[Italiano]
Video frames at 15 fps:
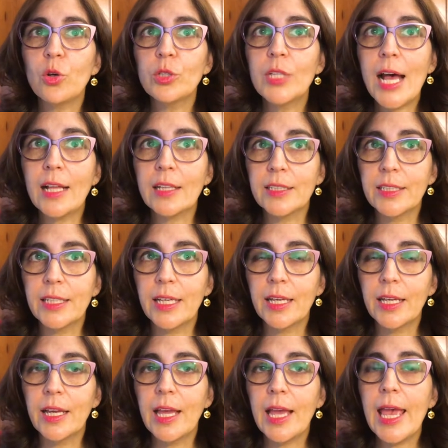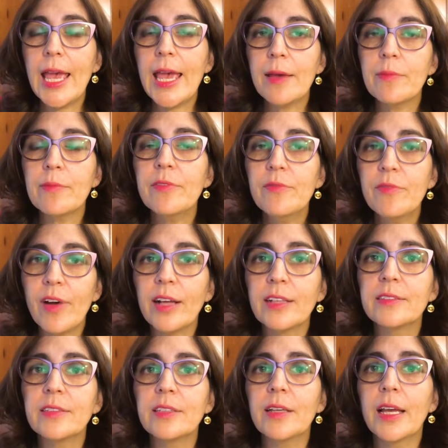o Dante e
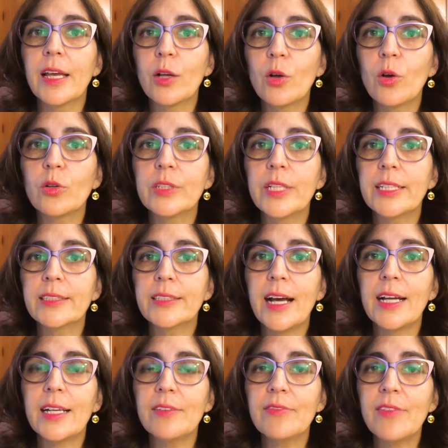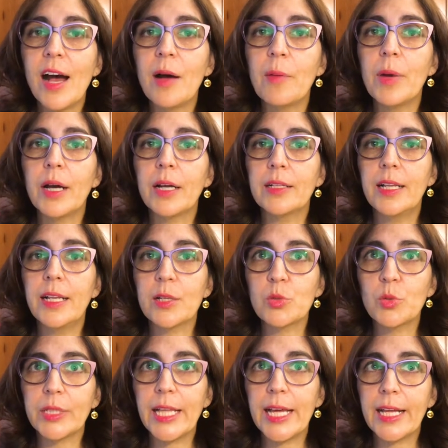infatti gode tale fama nella
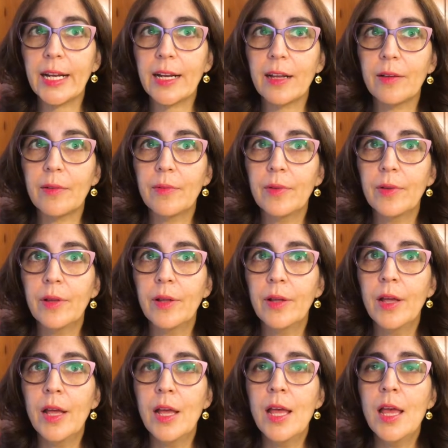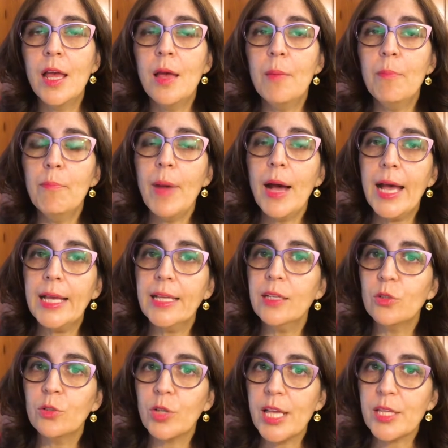sua terra. Ma egli
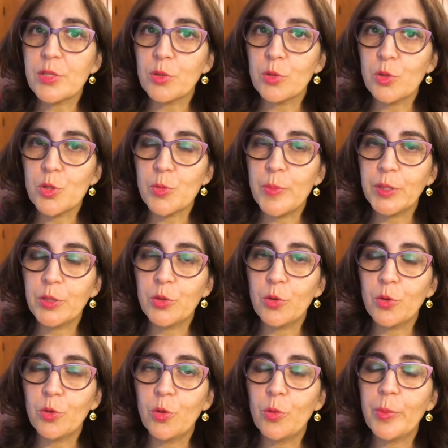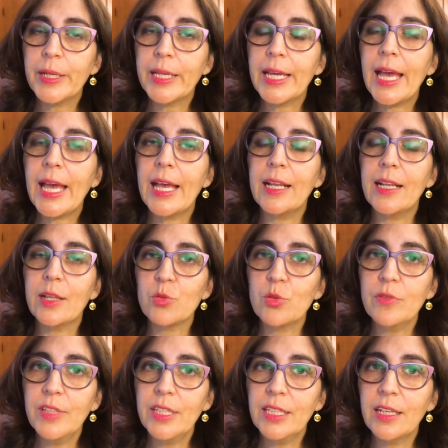non è solo spagnolo perché la sua
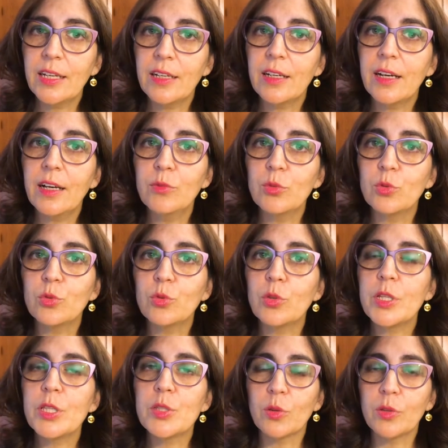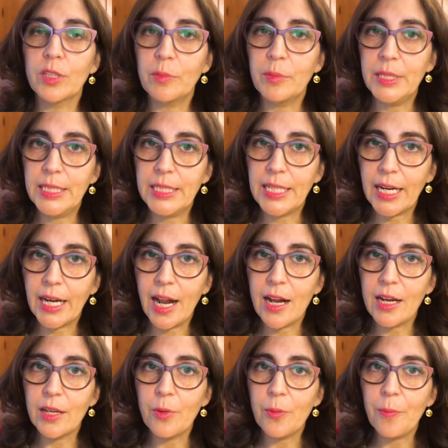vita ha avuto un orizzonte
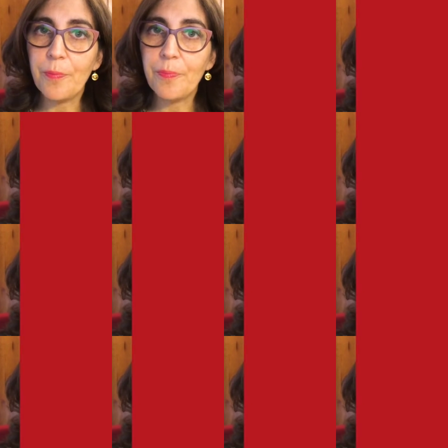mediterraneo.